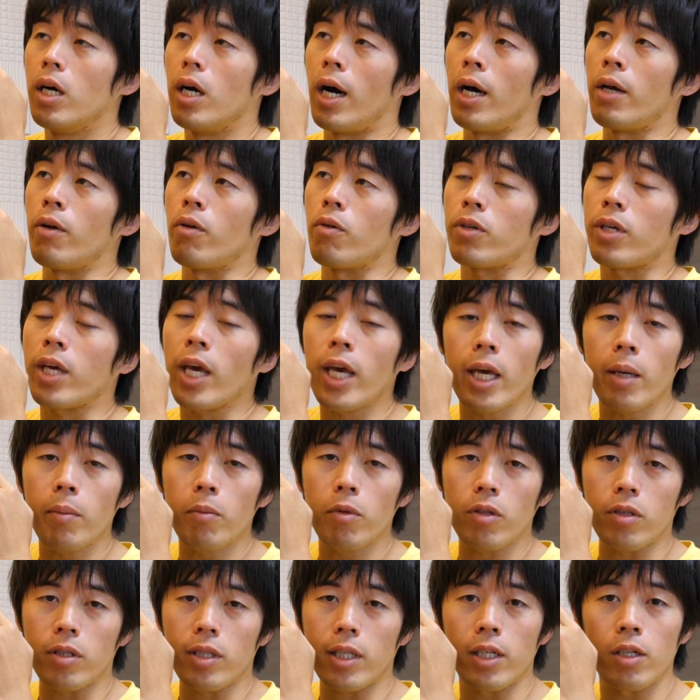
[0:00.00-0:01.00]
あの
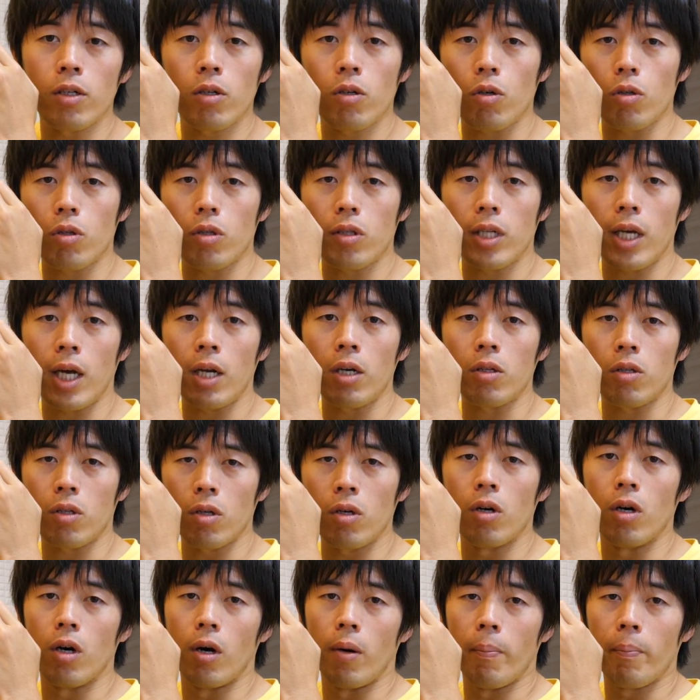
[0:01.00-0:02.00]
ゲームっていうことである
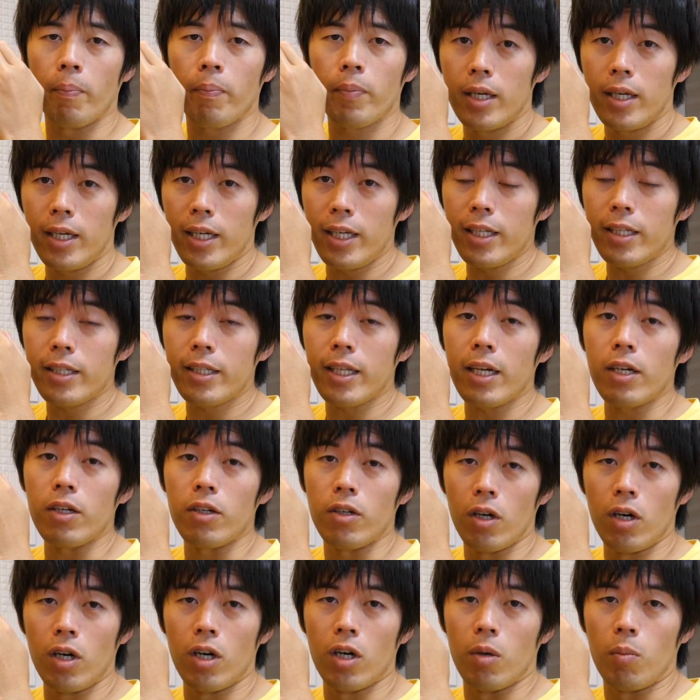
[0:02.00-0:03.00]
と
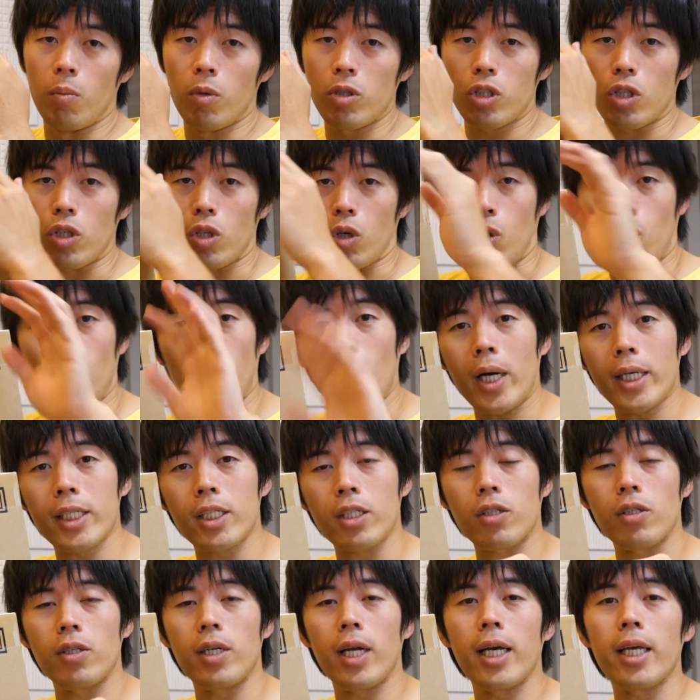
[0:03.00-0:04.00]
インテルのもうちょっとコア
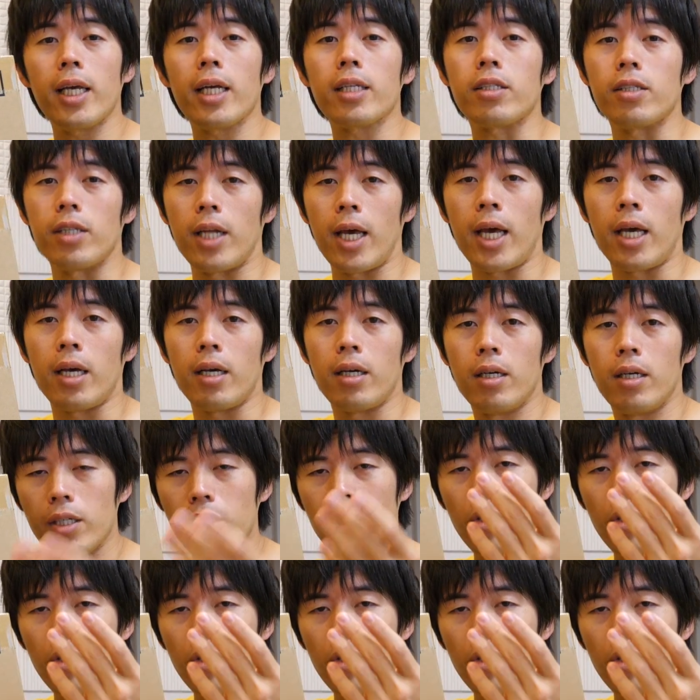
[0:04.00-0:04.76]
少ないやつね、